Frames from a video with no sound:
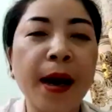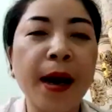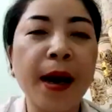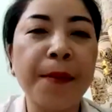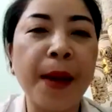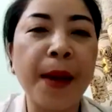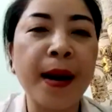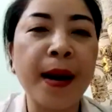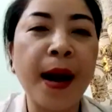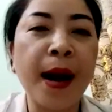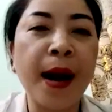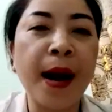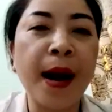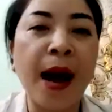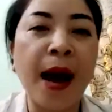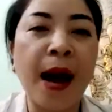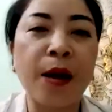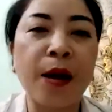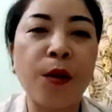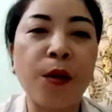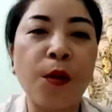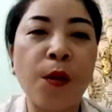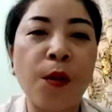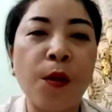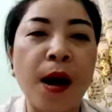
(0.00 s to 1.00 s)
bán hàng
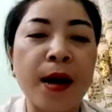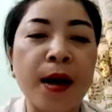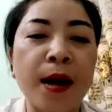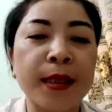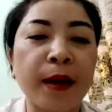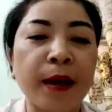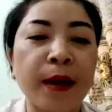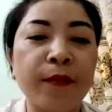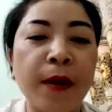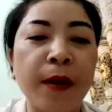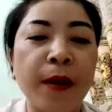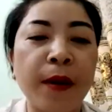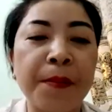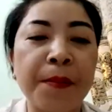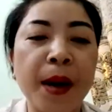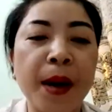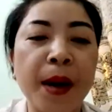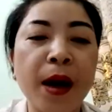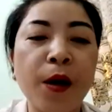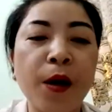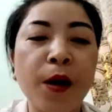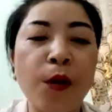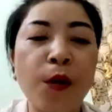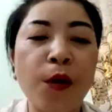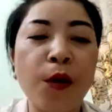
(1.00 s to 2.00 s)
của sản phẩm
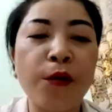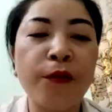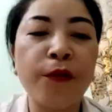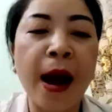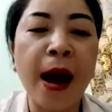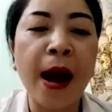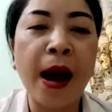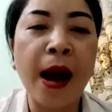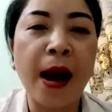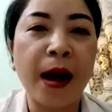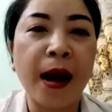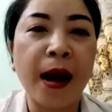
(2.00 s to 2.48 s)
Ecolova.